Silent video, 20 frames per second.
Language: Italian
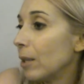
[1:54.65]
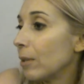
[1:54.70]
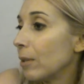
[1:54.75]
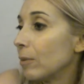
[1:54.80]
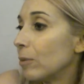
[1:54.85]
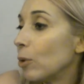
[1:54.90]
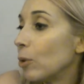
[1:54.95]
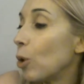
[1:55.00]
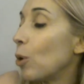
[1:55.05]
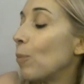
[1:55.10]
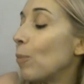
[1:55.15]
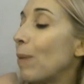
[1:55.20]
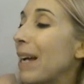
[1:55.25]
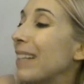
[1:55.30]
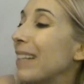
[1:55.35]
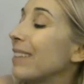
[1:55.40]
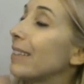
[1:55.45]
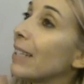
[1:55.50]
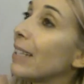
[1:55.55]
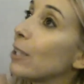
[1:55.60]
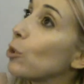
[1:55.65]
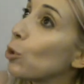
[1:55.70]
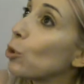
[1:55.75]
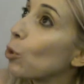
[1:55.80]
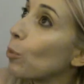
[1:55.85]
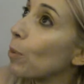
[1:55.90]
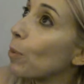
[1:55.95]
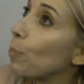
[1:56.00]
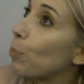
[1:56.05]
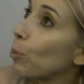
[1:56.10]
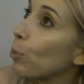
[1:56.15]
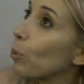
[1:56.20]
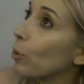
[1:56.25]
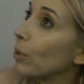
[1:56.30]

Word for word: non l'ho mai inteso come puro